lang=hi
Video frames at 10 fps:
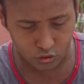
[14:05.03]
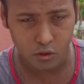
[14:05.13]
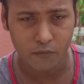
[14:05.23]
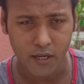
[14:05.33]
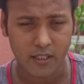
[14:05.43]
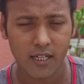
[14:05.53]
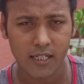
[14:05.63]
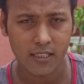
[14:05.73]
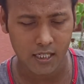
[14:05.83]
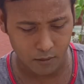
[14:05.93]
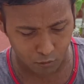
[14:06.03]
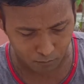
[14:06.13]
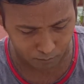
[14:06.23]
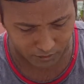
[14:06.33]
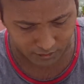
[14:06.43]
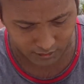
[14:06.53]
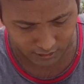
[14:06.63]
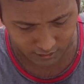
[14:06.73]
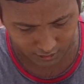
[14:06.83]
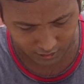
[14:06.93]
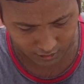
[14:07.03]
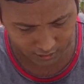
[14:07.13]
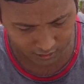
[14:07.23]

जो फर्टिलाइज़र है वो मिट्टी के